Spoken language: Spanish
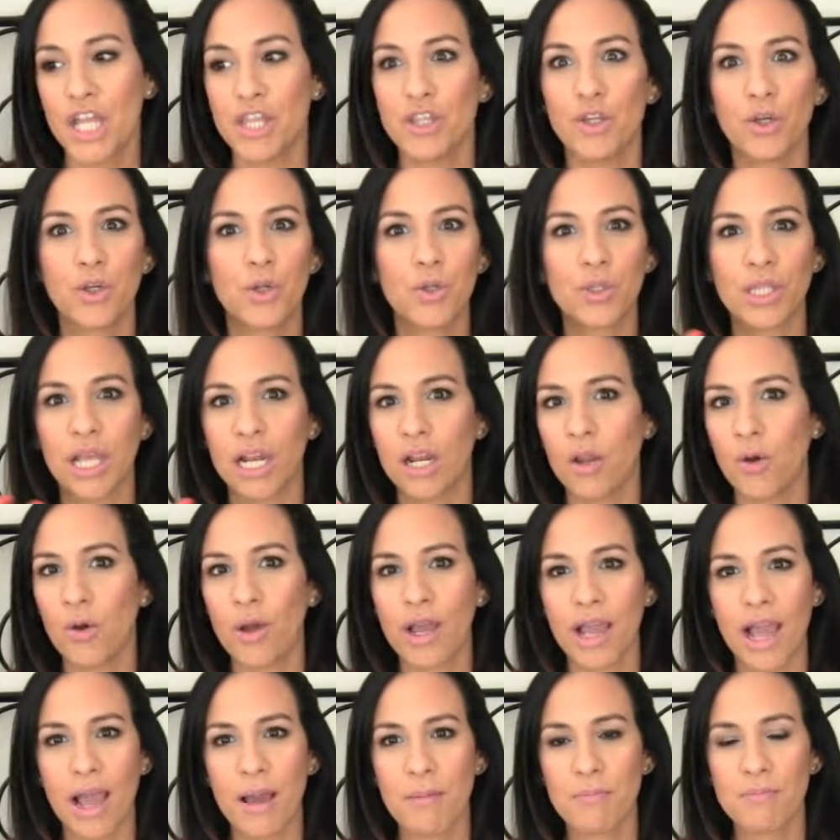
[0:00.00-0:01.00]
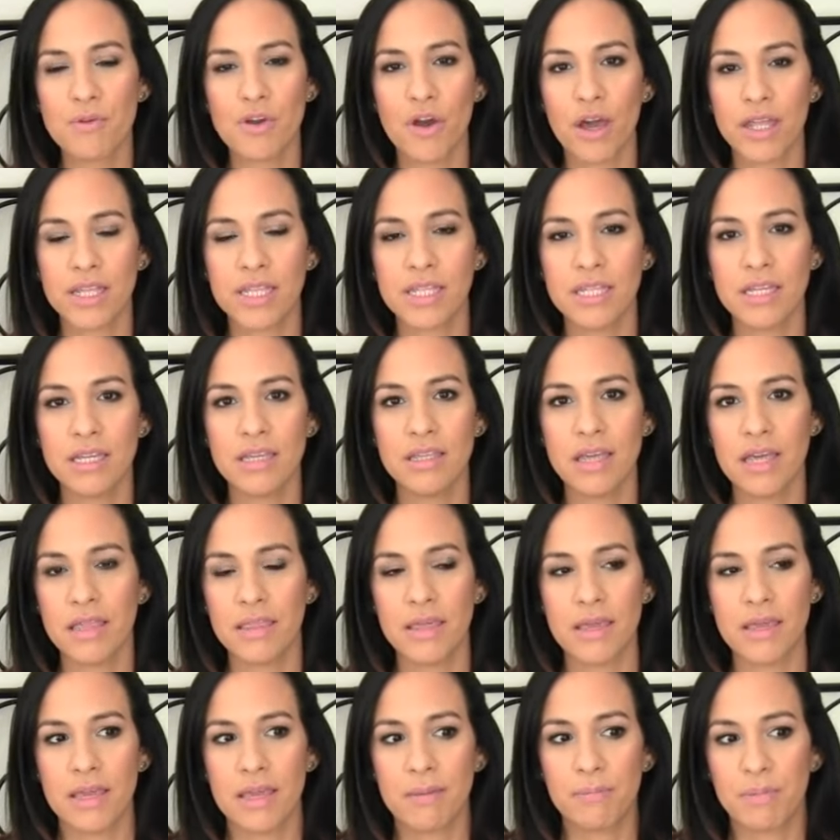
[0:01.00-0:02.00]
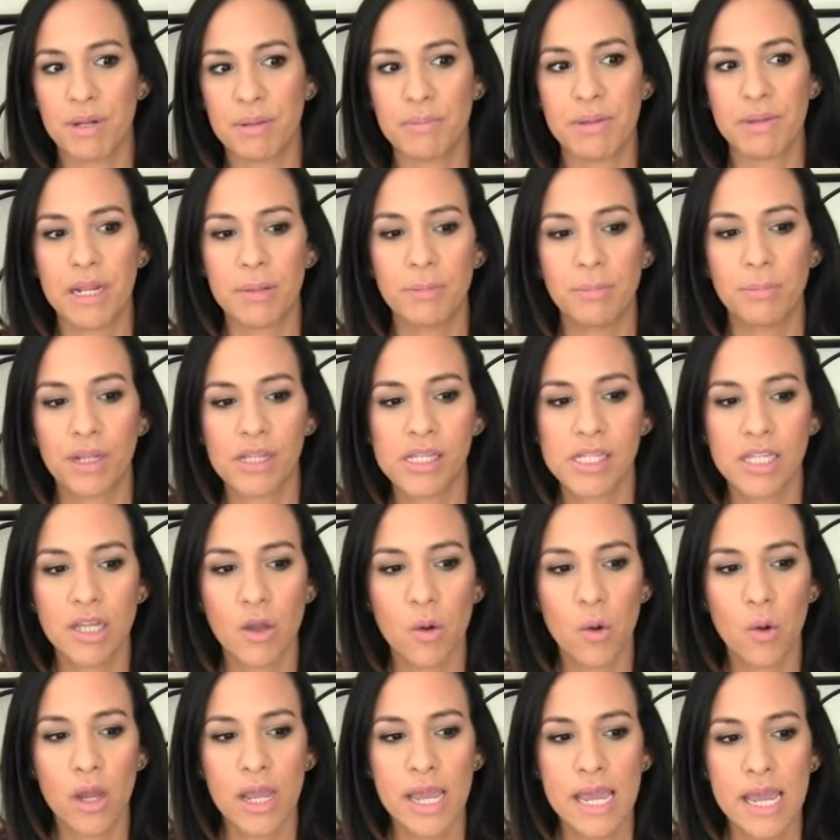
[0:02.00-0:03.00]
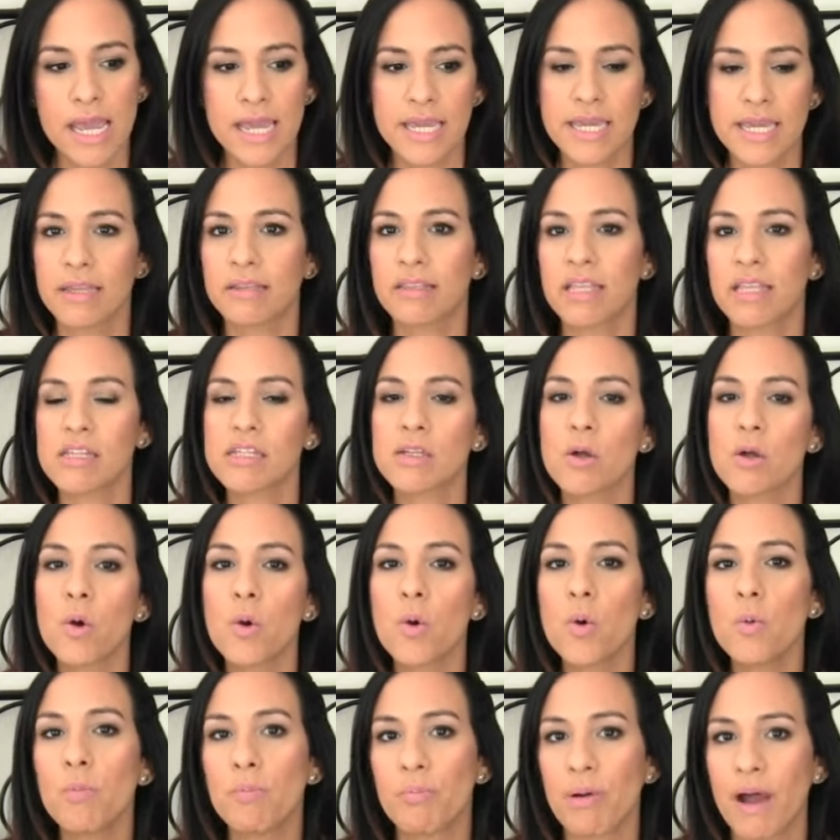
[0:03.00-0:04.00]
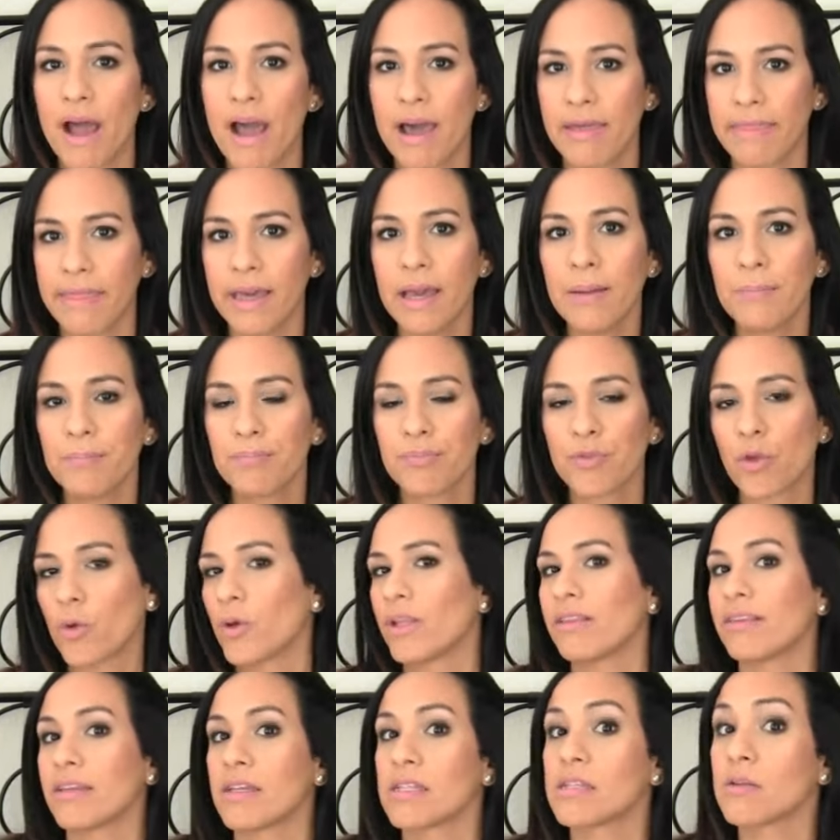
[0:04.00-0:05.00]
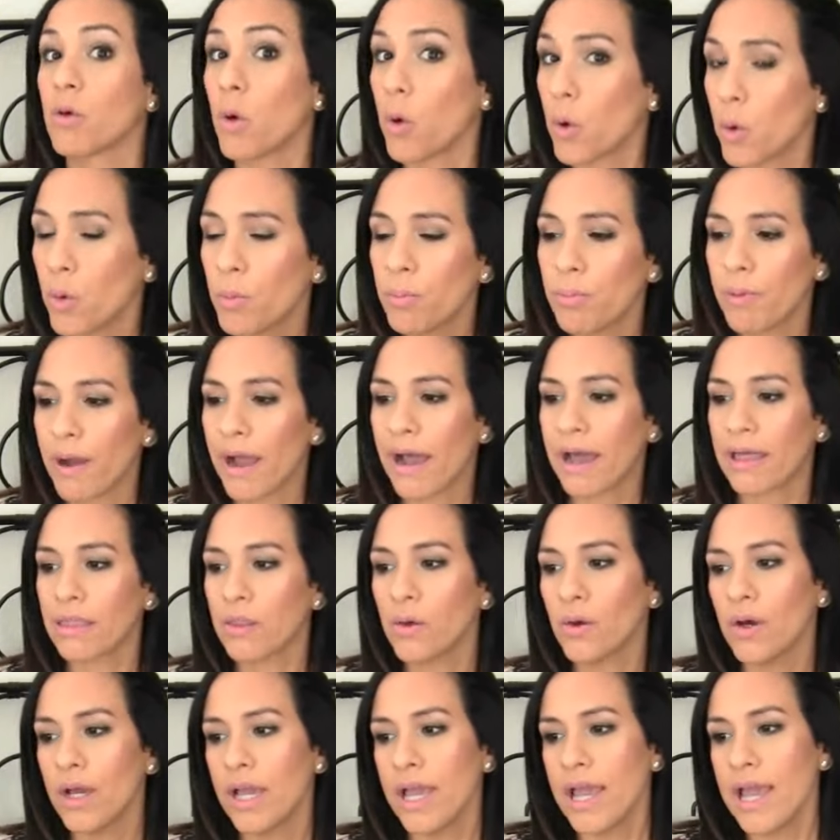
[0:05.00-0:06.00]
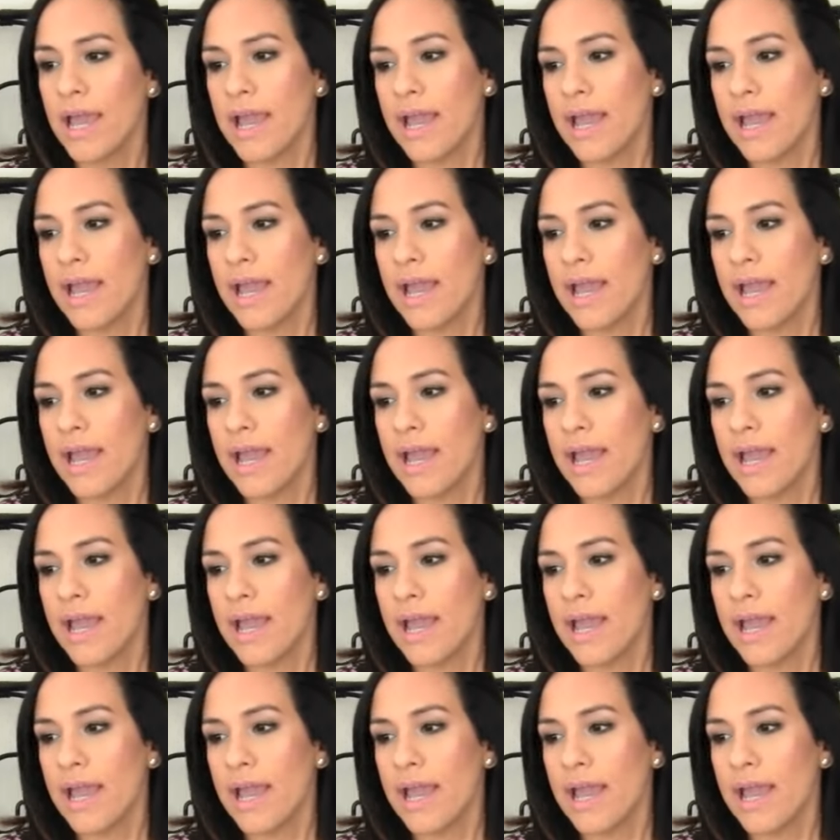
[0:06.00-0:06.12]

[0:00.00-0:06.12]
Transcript: no notas los cambios así de primera impresión y estás ocupada o estás ocupado